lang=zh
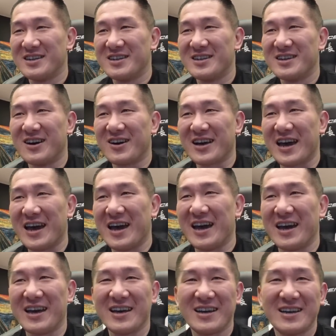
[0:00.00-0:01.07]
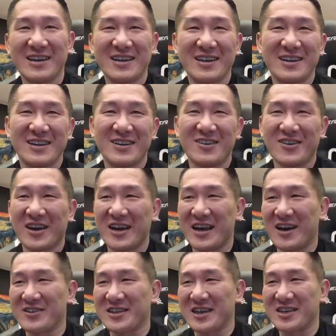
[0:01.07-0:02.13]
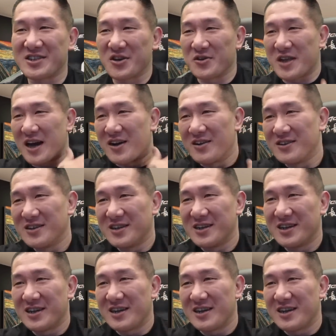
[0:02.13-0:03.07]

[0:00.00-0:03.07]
OK，OK，了解，收到，